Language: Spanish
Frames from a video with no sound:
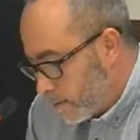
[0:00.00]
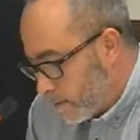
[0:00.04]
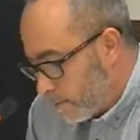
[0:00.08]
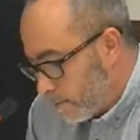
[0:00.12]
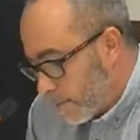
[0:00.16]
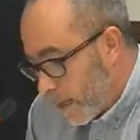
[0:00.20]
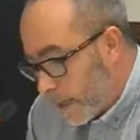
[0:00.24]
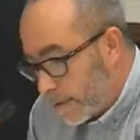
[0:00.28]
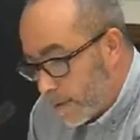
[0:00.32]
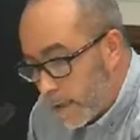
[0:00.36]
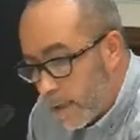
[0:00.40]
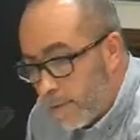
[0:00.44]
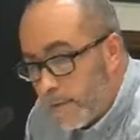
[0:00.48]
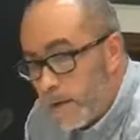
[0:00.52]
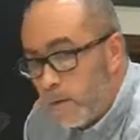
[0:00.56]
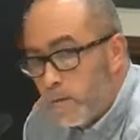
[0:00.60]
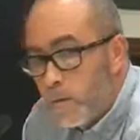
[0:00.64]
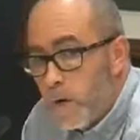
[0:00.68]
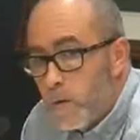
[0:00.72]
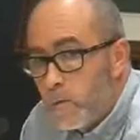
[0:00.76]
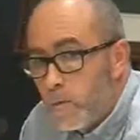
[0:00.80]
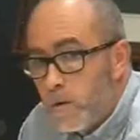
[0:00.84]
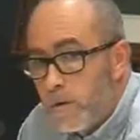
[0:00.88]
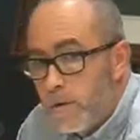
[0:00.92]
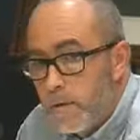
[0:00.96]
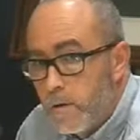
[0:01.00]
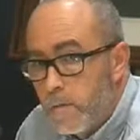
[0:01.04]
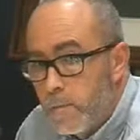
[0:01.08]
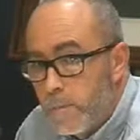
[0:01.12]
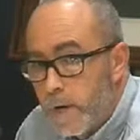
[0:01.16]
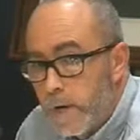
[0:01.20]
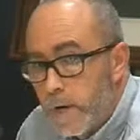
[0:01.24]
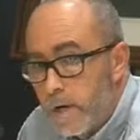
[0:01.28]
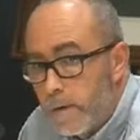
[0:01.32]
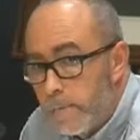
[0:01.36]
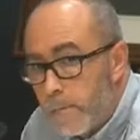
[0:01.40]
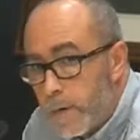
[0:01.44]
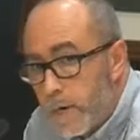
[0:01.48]
a través de una moción
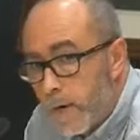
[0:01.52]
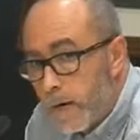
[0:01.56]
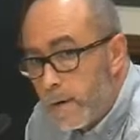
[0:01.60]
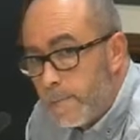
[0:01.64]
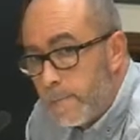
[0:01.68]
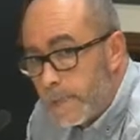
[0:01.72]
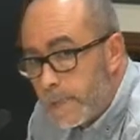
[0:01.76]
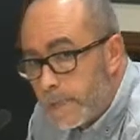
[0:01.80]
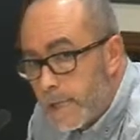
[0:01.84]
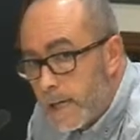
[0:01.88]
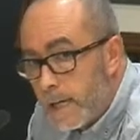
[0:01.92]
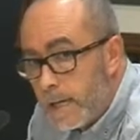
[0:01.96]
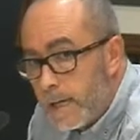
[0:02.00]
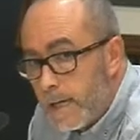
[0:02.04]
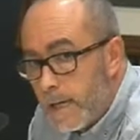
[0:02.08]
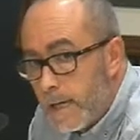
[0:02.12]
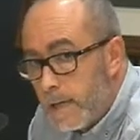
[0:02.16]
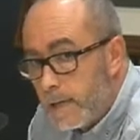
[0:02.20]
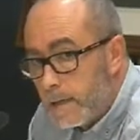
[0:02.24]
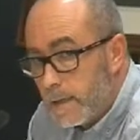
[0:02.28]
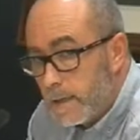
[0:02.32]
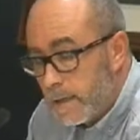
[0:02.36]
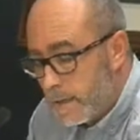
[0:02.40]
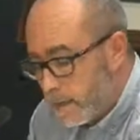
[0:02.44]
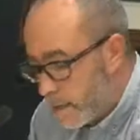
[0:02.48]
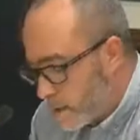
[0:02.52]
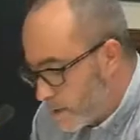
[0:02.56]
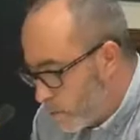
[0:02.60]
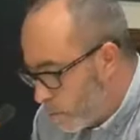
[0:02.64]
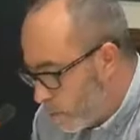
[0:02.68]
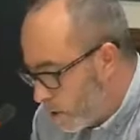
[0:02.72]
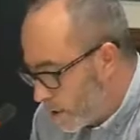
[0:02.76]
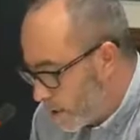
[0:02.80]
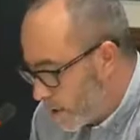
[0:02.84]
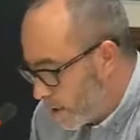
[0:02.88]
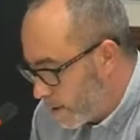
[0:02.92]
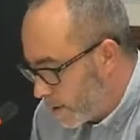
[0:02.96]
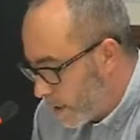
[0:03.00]
parlamentaria que
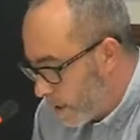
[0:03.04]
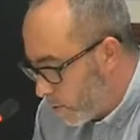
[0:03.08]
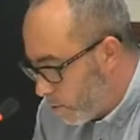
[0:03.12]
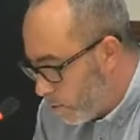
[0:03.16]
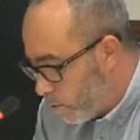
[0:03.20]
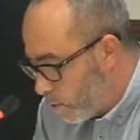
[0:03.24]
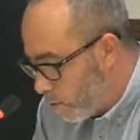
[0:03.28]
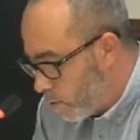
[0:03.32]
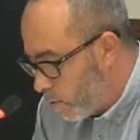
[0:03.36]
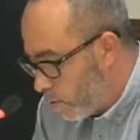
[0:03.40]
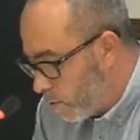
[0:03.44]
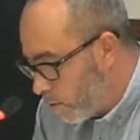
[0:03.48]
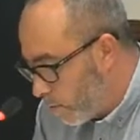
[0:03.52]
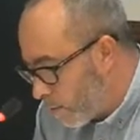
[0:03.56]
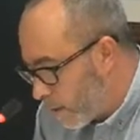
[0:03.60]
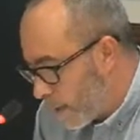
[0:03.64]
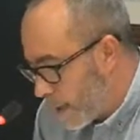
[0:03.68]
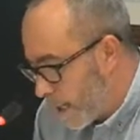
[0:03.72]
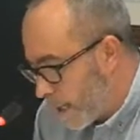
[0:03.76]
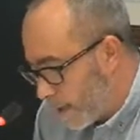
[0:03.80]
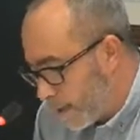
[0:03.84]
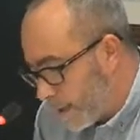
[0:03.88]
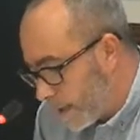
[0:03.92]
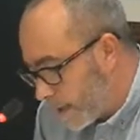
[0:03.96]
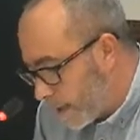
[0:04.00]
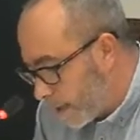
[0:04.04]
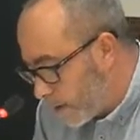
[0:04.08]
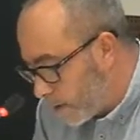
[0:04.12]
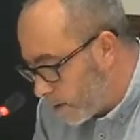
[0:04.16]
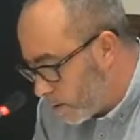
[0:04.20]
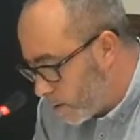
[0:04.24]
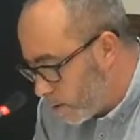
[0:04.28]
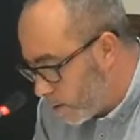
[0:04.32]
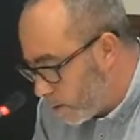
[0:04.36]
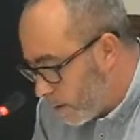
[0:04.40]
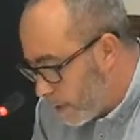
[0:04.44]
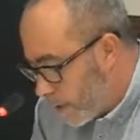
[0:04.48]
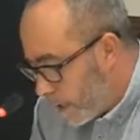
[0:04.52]
después se tradujo en un real
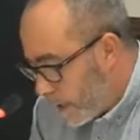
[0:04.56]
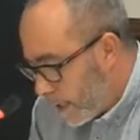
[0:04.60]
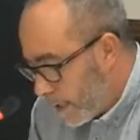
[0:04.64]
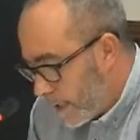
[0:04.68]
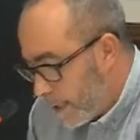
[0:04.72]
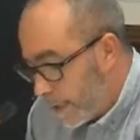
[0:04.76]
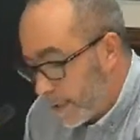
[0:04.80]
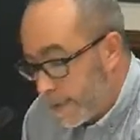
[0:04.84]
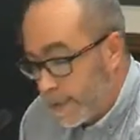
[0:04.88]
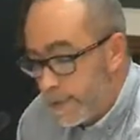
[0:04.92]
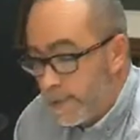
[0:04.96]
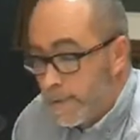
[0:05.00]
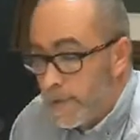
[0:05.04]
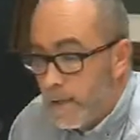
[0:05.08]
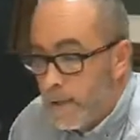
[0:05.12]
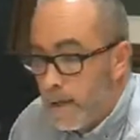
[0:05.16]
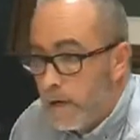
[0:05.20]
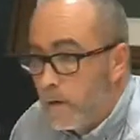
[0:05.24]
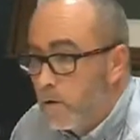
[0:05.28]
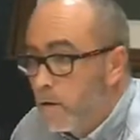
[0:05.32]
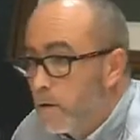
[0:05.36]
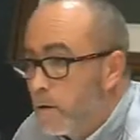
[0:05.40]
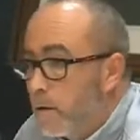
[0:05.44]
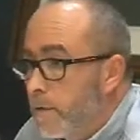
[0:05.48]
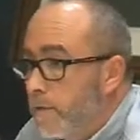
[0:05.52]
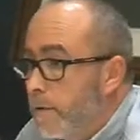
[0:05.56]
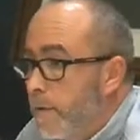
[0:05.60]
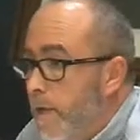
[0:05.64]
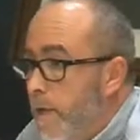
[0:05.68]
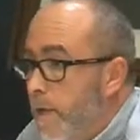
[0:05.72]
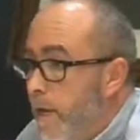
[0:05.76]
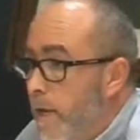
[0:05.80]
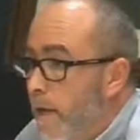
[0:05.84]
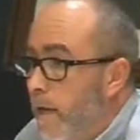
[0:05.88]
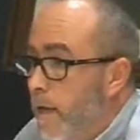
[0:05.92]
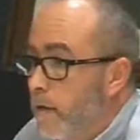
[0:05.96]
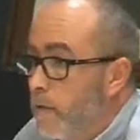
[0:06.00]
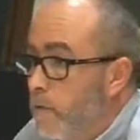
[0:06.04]
decreto en el que se
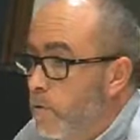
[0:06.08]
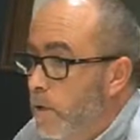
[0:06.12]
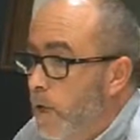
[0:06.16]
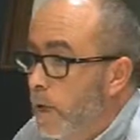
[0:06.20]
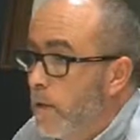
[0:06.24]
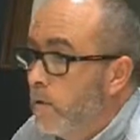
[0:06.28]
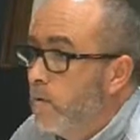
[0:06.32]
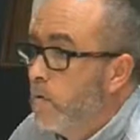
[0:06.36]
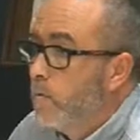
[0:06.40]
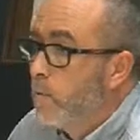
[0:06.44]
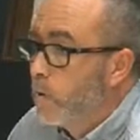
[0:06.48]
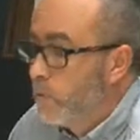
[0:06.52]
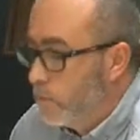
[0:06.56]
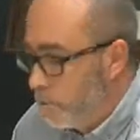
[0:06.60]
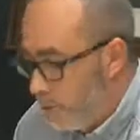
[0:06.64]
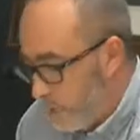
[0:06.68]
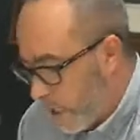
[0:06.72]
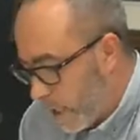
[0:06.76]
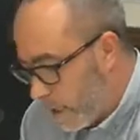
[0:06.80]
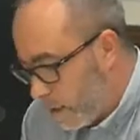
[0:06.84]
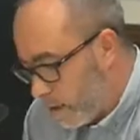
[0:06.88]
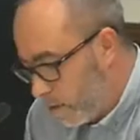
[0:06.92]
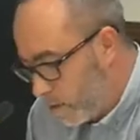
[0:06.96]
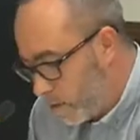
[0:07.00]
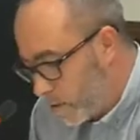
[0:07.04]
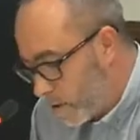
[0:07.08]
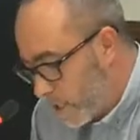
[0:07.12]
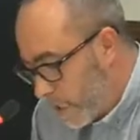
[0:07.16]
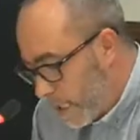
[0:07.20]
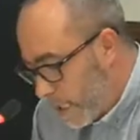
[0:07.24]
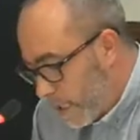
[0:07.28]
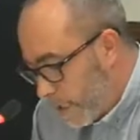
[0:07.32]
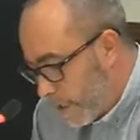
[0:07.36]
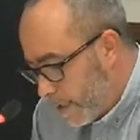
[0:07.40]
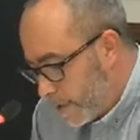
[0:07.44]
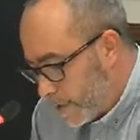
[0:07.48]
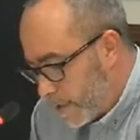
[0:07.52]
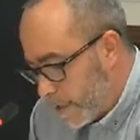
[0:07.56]
reconocía la ayuda de los voluntarios
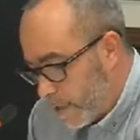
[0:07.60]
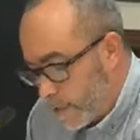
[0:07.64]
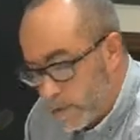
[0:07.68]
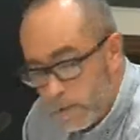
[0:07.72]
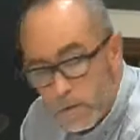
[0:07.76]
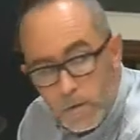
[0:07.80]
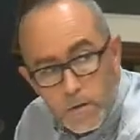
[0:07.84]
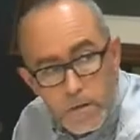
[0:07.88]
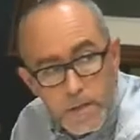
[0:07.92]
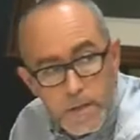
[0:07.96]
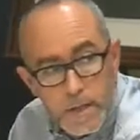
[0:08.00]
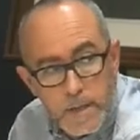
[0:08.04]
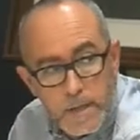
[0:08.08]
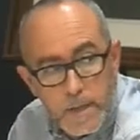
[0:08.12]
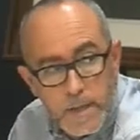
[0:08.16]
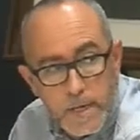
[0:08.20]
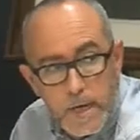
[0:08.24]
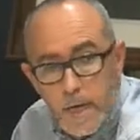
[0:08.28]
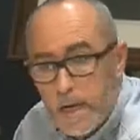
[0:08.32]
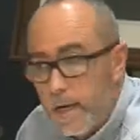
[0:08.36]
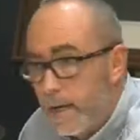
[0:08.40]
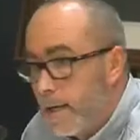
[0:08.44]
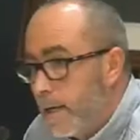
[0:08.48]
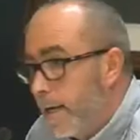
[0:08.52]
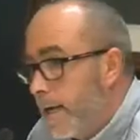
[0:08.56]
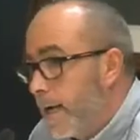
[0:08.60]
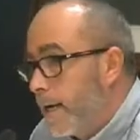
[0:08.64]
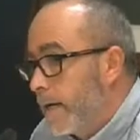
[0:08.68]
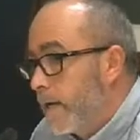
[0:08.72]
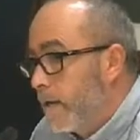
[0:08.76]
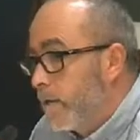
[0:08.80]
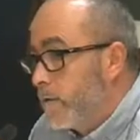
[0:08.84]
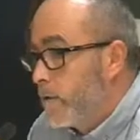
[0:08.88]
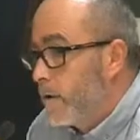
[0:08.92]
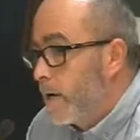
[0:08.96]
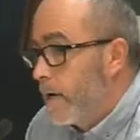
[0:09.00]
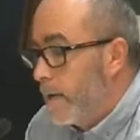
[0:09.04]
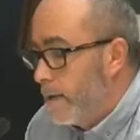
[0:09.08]
y se les concedía la
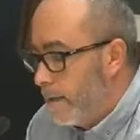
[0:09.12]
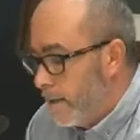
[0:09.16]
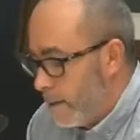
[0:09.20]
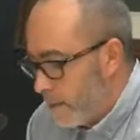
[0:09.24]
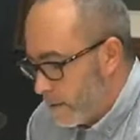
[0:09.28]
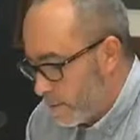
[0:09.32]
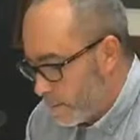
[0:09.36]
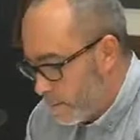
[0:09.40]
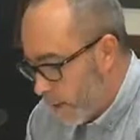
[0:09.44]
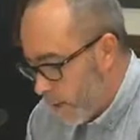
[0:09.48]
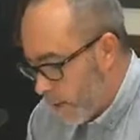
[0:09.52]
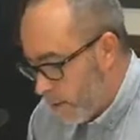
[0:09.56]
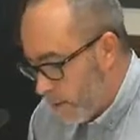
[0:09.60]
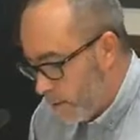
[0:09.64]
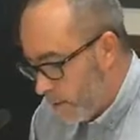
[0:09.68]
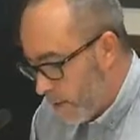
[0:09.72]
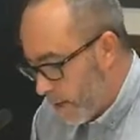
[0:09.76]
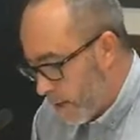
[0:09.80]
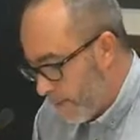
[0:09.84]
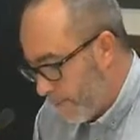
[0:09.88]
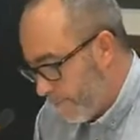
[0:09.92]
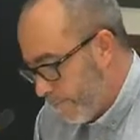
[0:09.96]
nacionalidad española.